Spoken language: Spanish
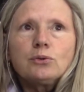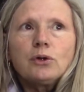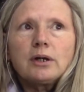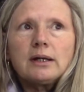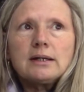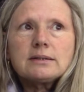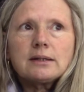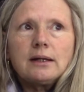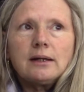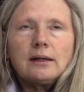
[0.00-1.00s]
Uno que
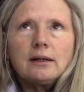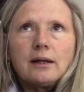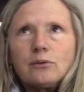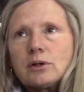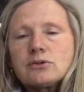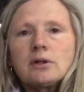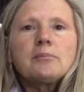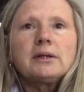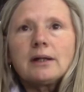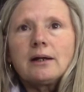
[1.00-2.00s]
es eh, la educación
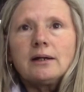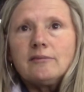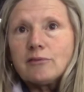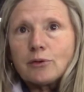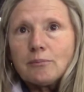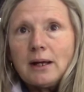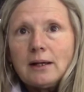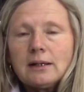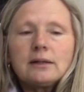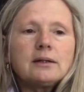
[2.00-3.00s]
ambiental
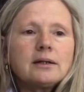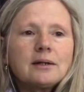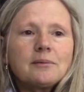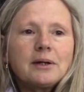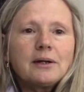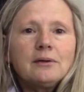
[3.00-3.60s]
informal, que tiene que ver